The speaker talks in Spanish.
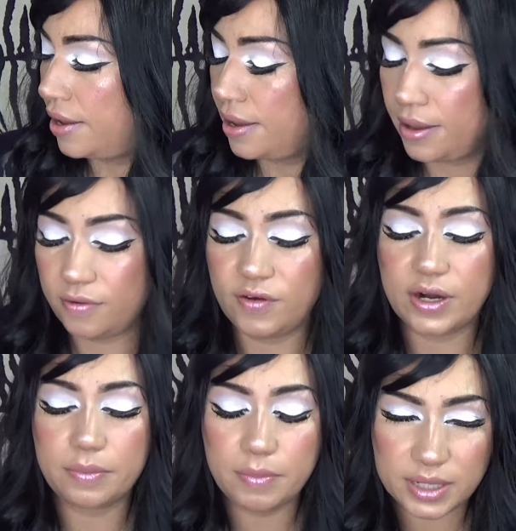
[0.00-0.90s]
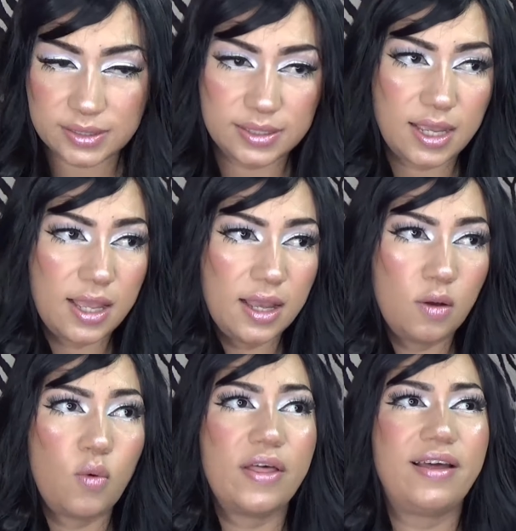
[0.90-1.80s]
eh, farmacia
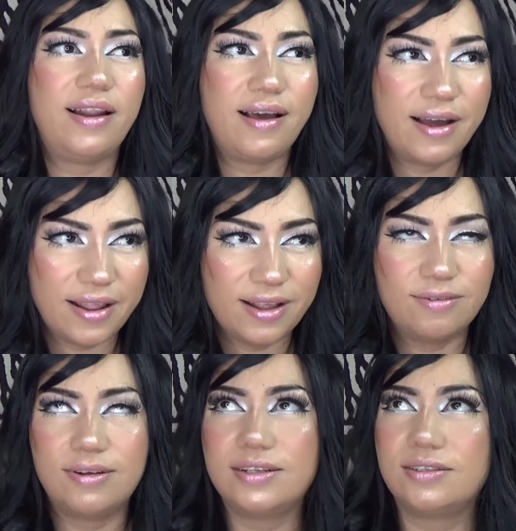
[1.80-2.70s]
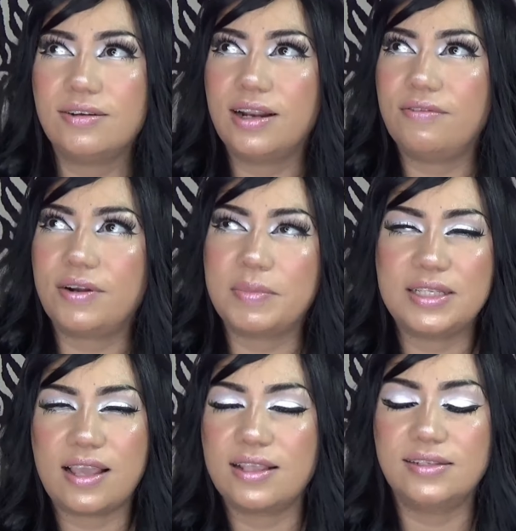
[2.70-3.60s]
Guadalajara. Luego les digo que la
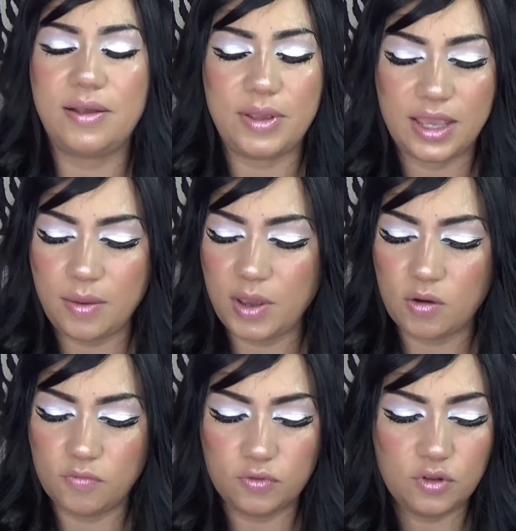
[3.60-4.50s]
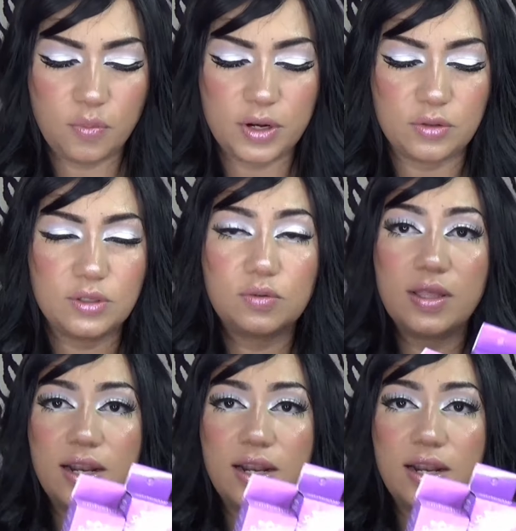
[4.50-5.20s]
farmacia quién sabe qué, me confundo, pero no es